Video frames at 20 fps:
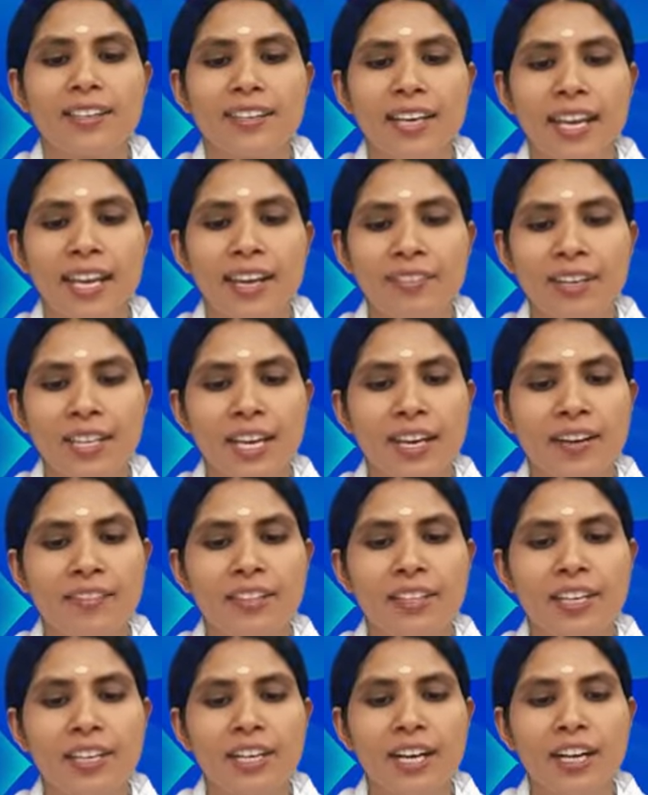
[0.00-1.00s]
தேவி
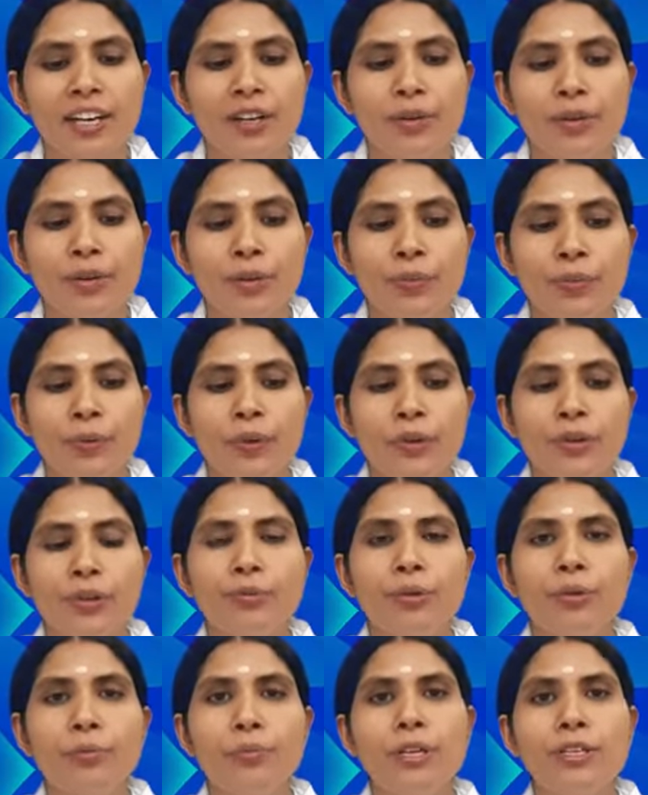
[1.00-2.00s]
தேவதைகள் ஒரு
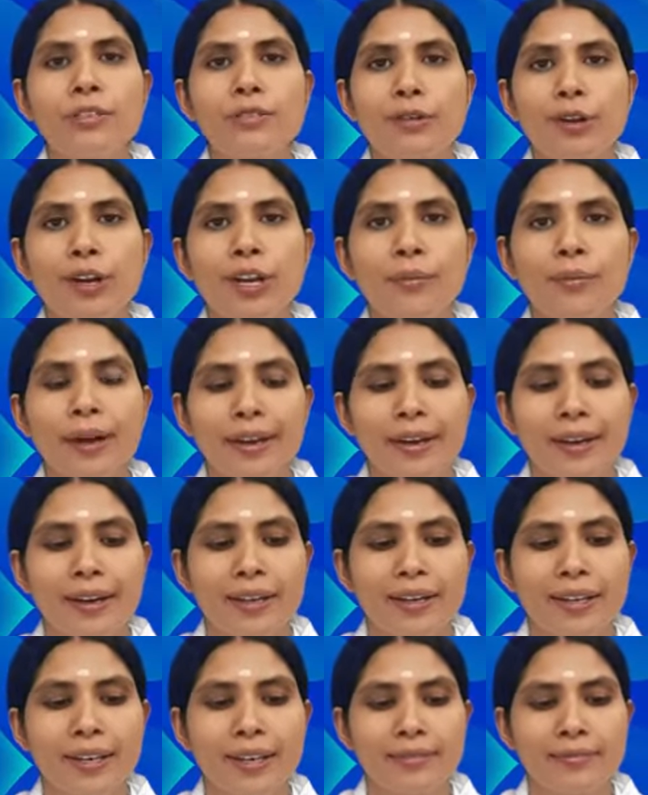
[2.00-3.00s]
பொழுதும் இப்படி சொல்ல
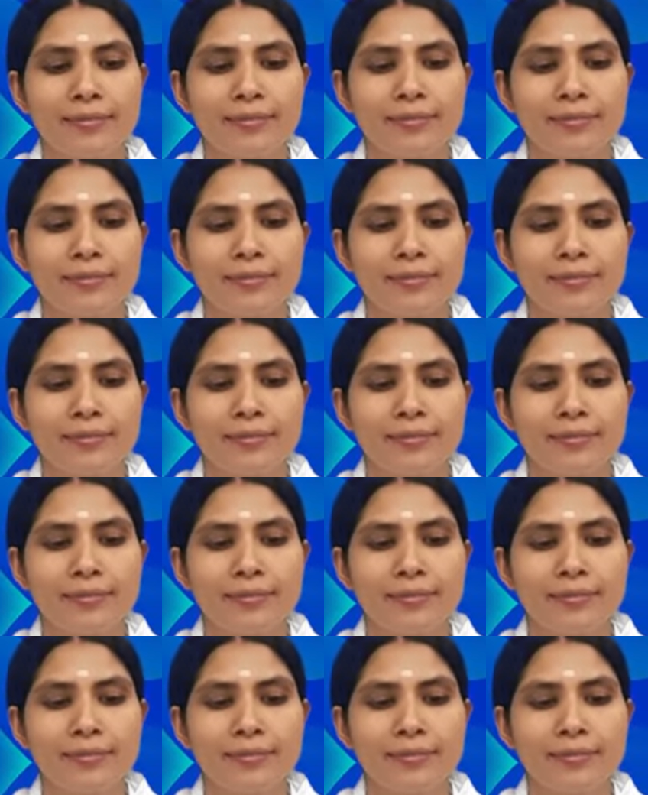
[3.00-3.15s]
மாட்டார்கள்